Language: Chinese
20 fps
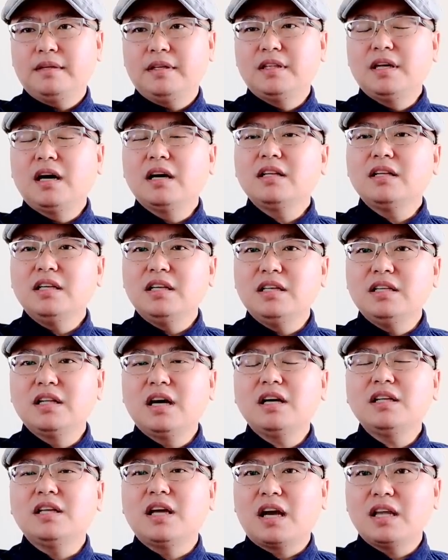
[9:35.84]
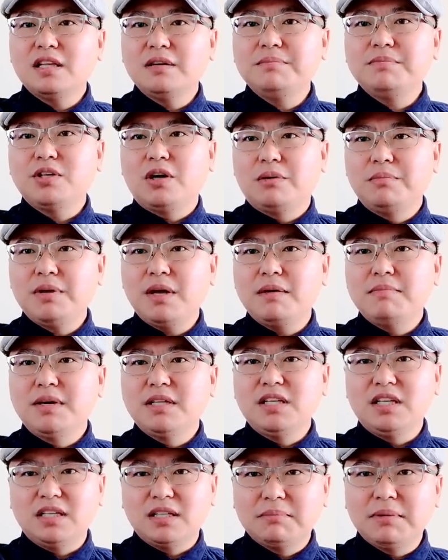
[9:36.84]
你当你当你还能狡辩
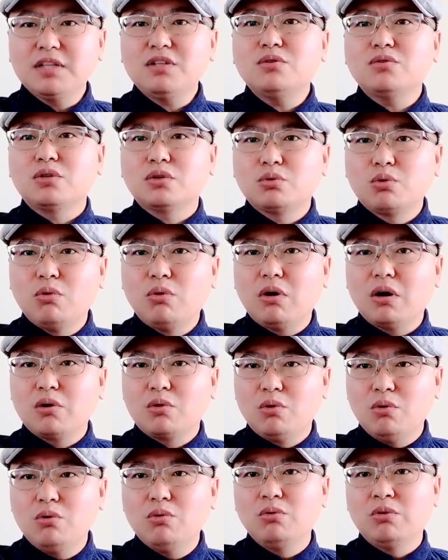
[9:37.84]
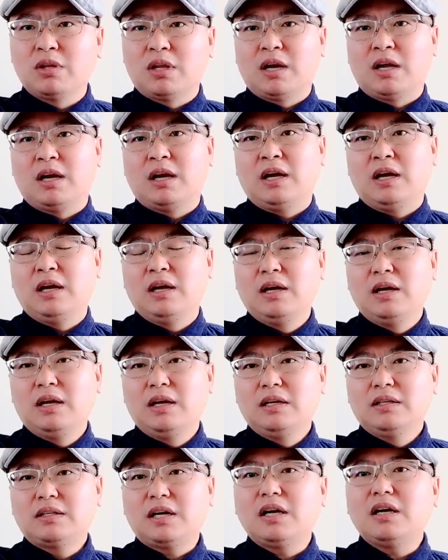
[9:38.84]
吗？你他妈就是脱了裤子了，
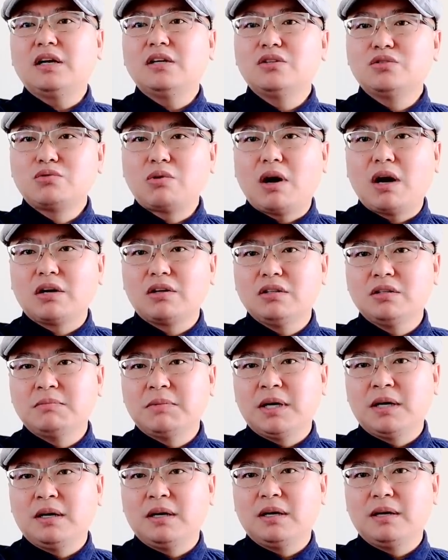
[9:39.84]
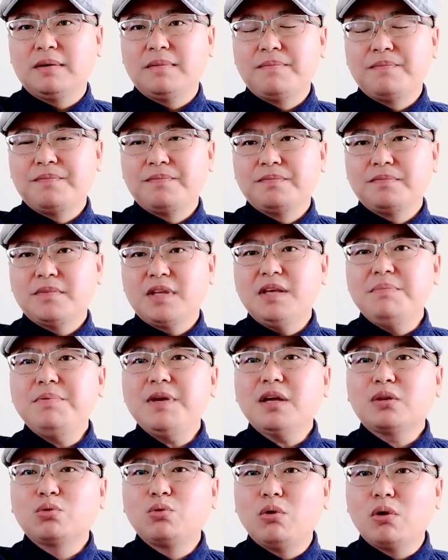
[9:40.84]
才让人抓着呢吗？你
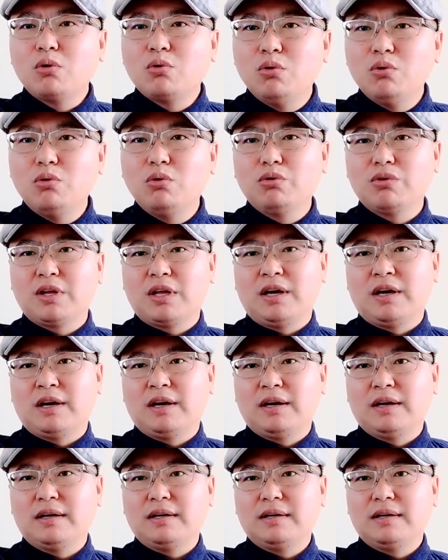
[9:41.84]
别脱裤子呀！